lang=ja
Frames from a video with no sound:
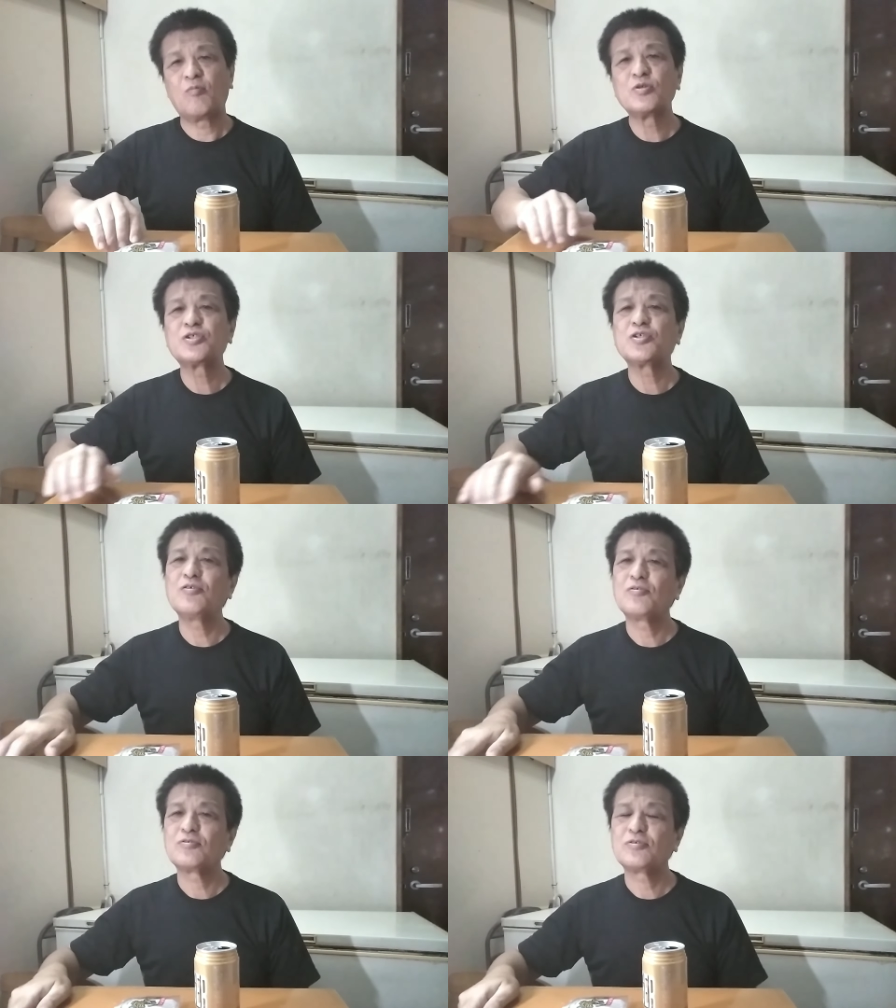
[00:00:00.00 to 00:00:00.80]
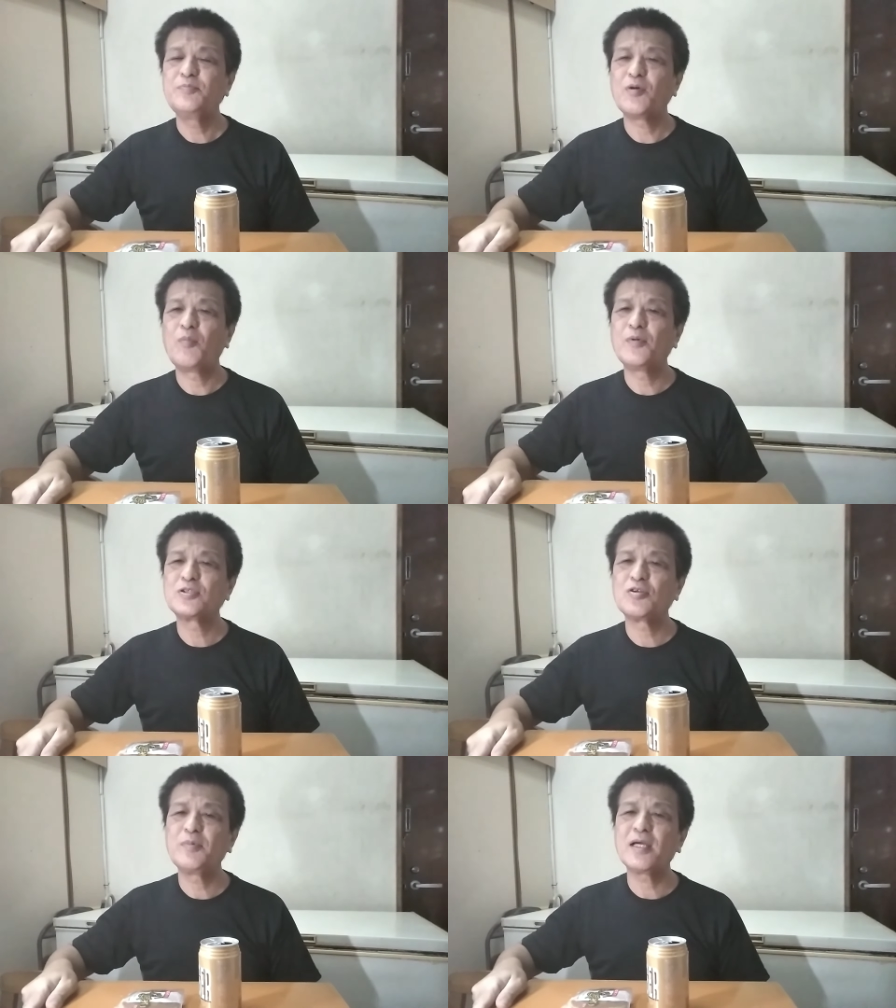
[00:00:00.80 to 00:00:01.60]
う面白く
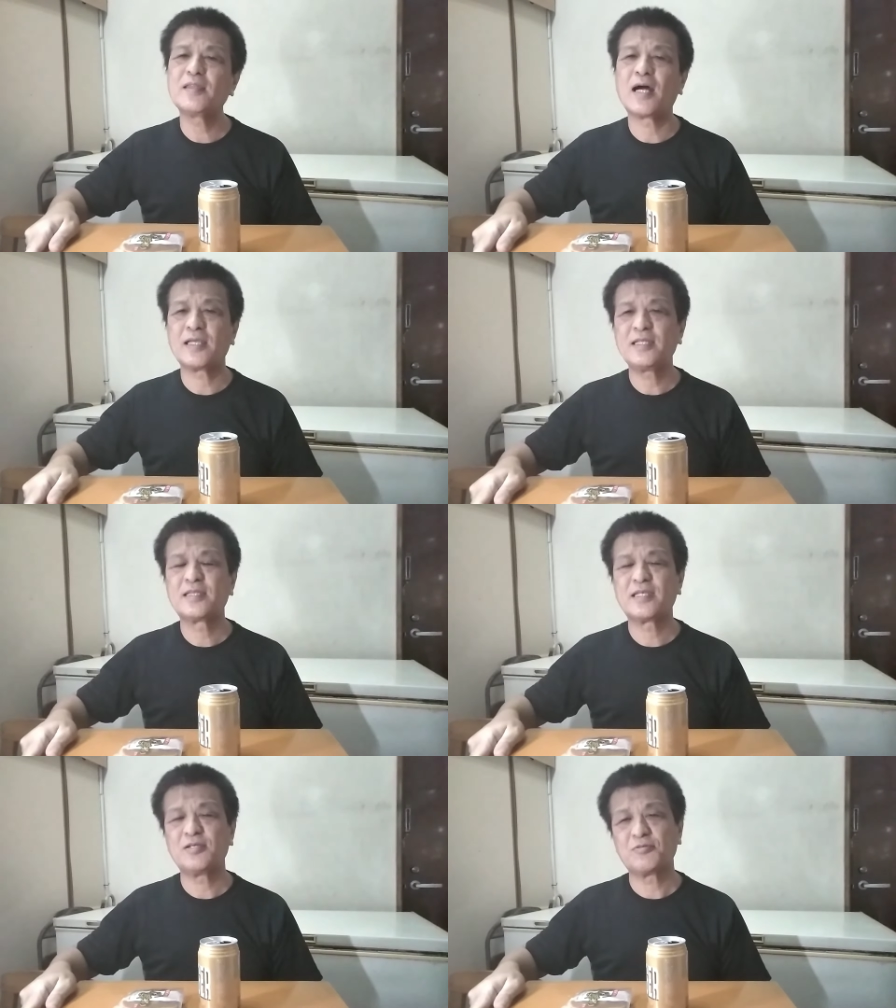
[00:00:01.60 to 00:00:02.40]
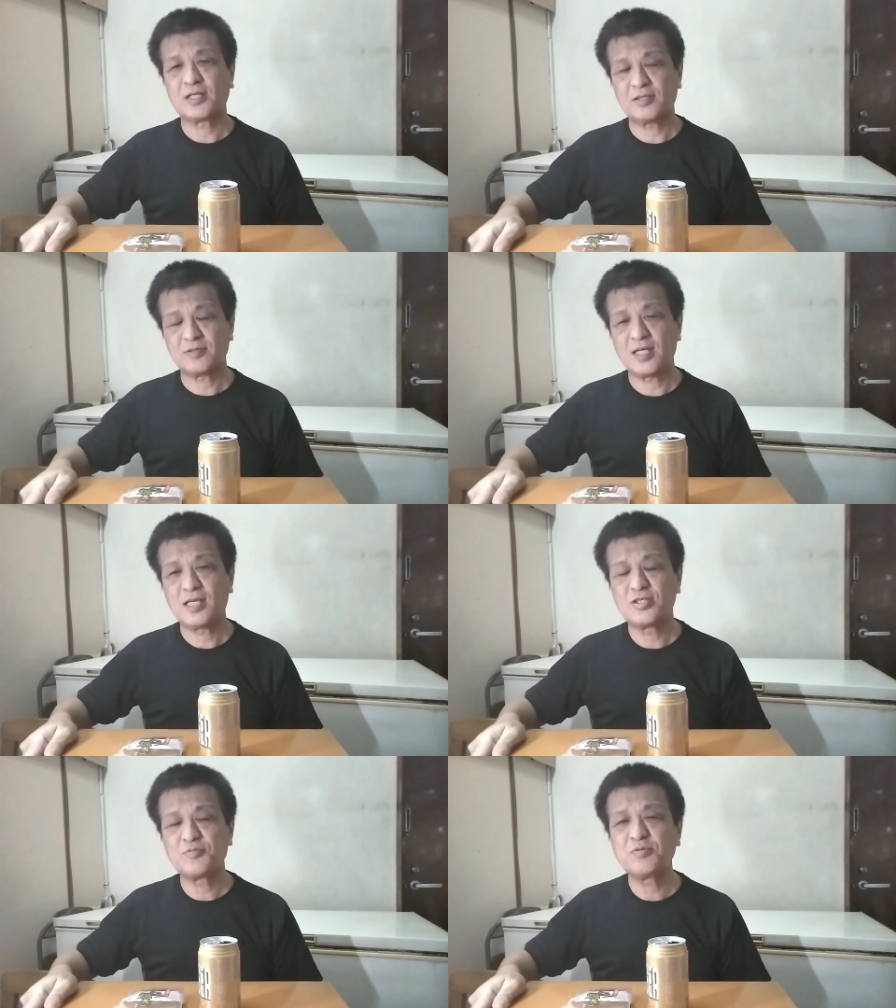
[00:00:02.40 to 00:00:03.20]
面白みがないっていうかです
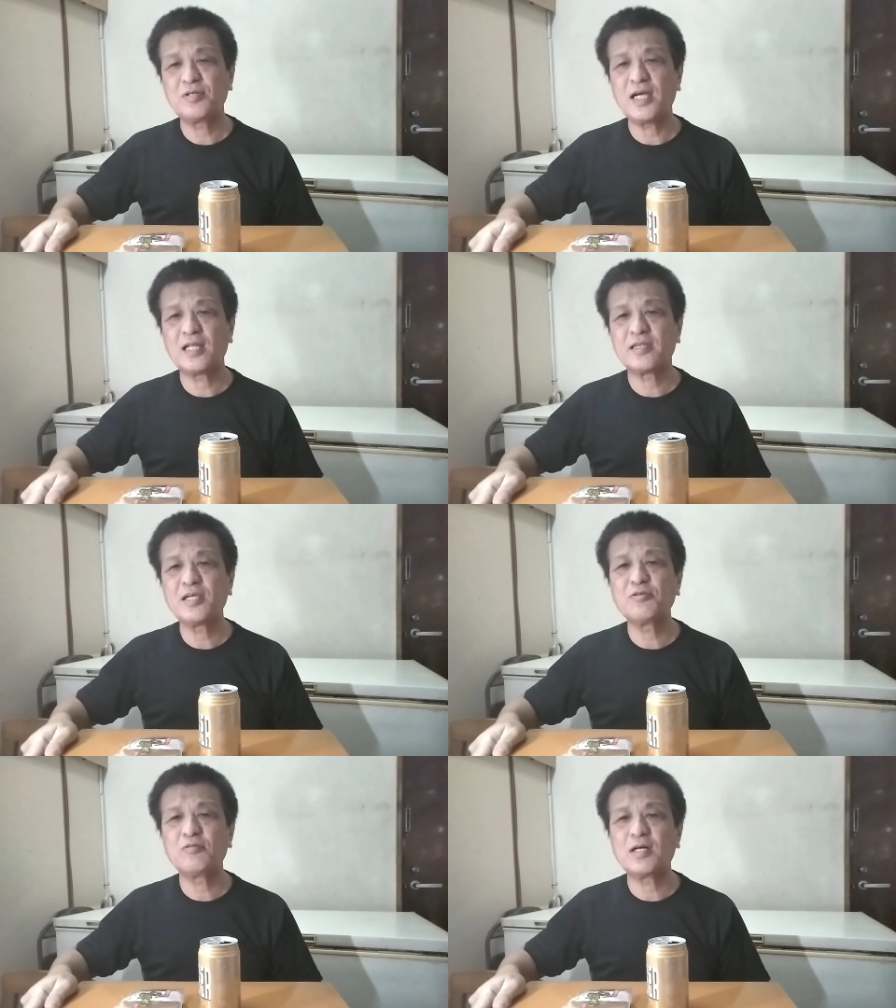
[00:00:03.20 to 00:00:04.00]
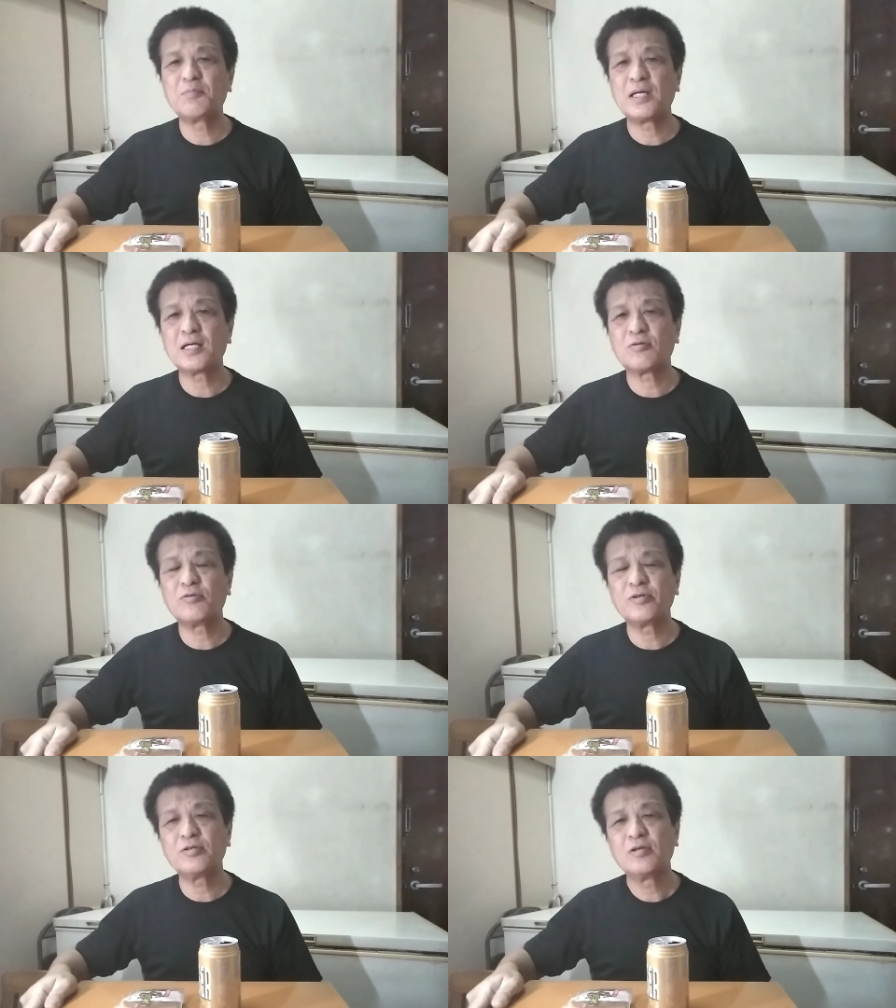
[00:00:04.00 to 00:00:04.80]
ね自分がやっていくのはまあ
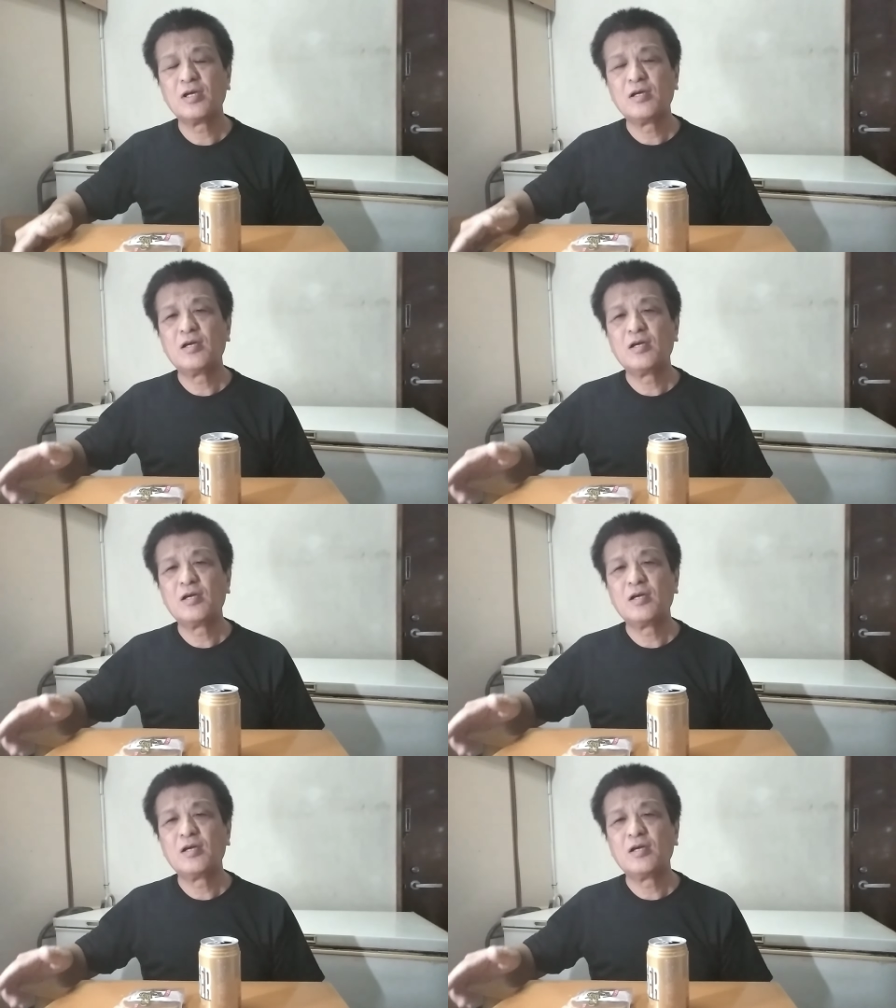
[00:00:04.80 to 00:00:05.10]
こういう